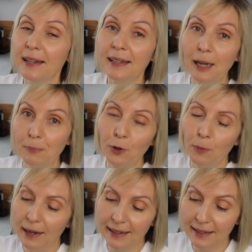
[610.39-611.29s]
Ich habe noch
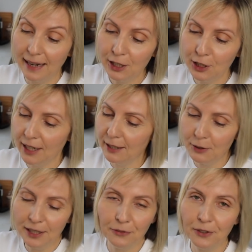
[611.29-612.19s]
mal genascht. Also
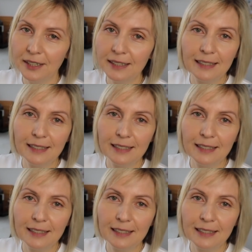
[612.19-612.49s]
ich finde,